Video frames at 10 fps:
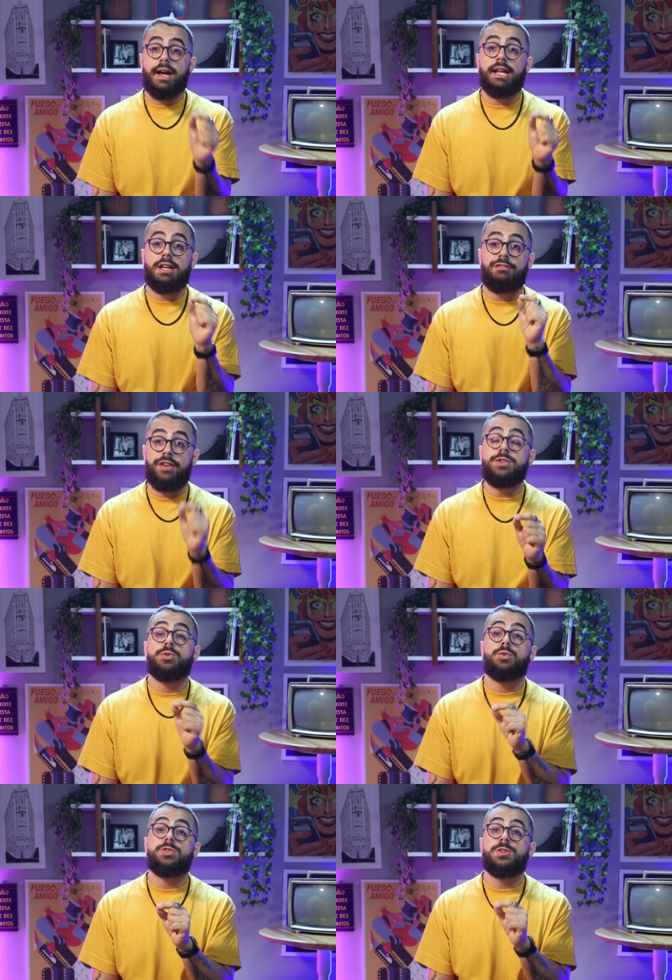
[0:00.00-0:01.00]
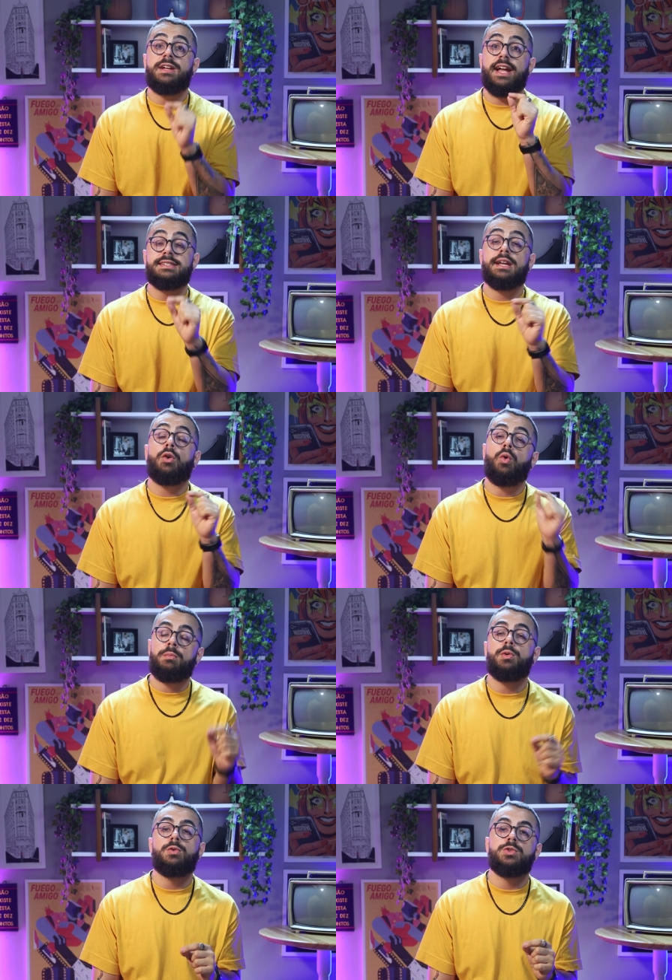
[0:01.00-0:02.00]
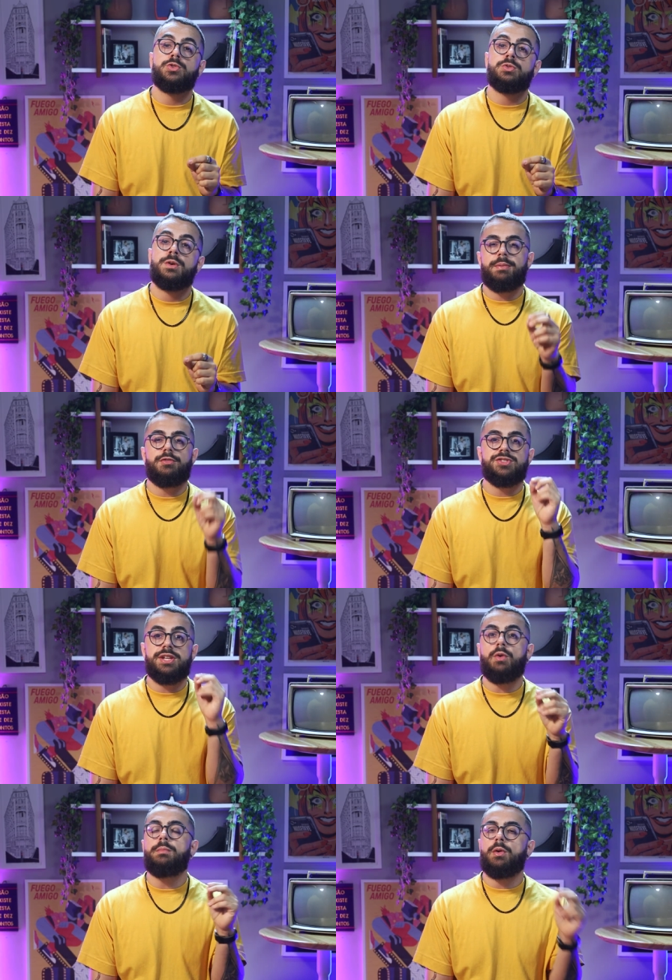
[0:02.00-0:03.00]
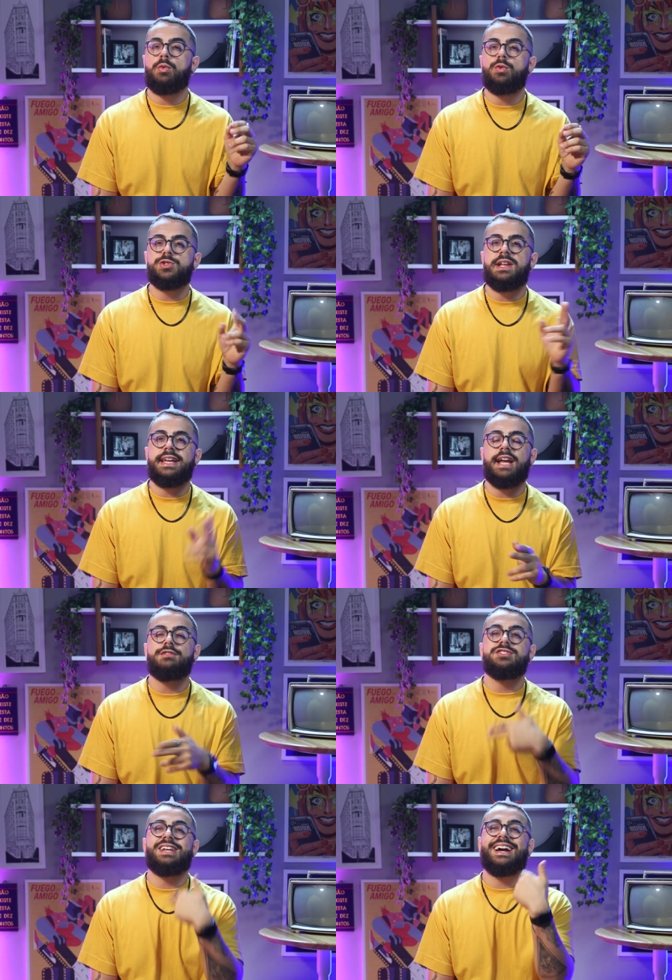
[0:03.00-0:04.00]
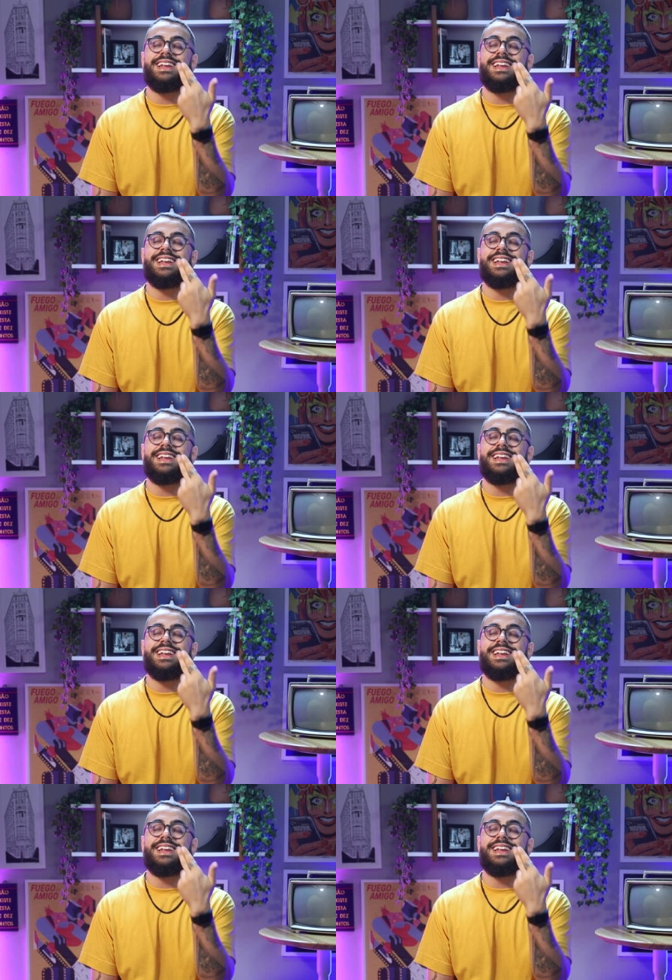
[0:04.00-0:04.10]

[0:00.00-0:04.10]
o cara que vende o curso, ele quer que você compre o curso. E para você comprar o curso, ele quer que você